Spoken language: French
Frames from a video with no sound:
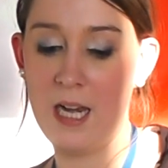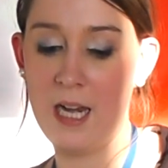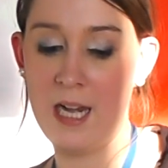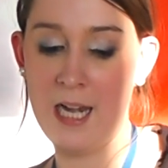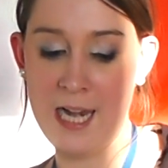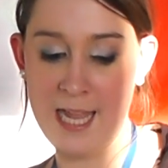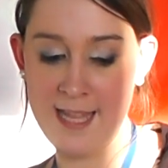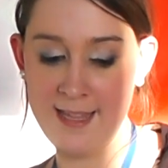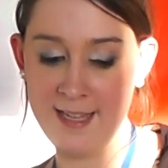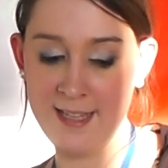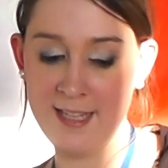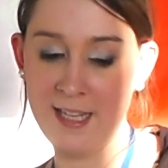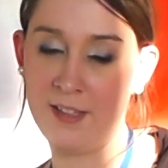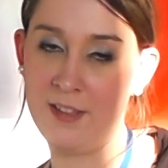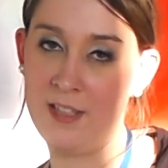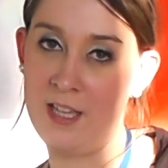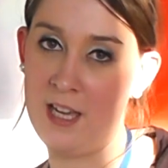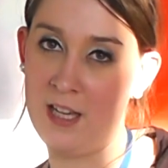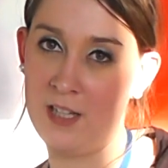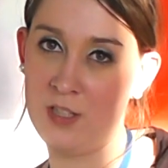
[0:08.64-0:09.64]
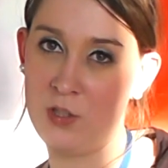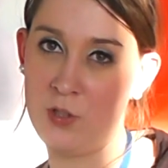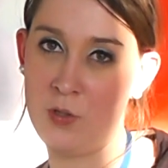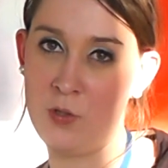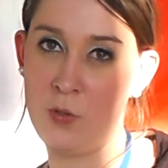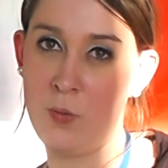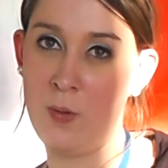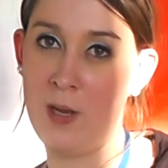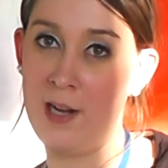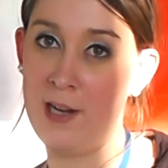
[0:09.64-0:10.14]
L'année dernière, je
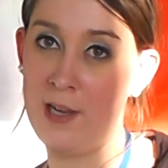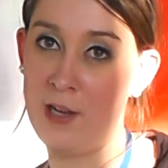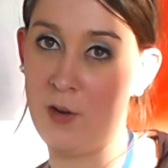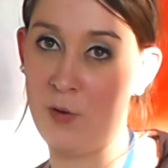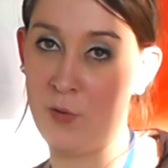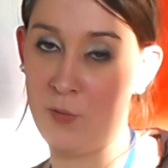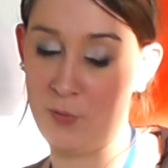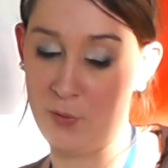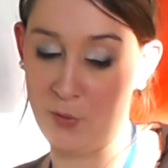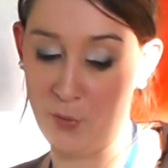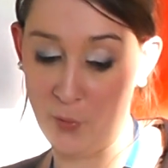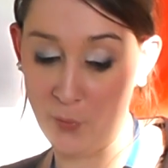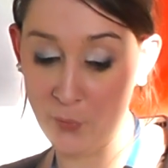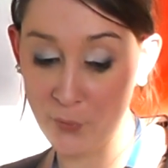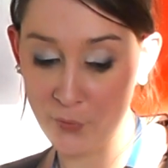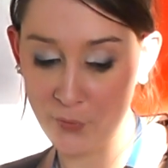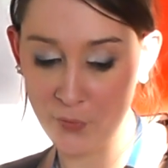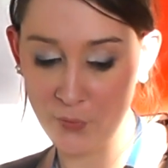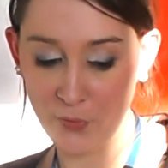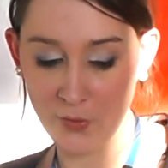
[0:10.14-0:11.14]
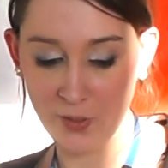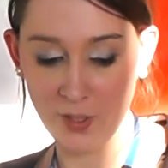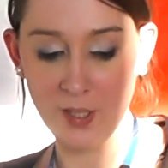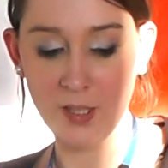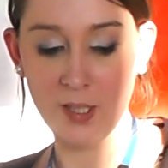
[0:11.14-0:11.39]
suis allé en France.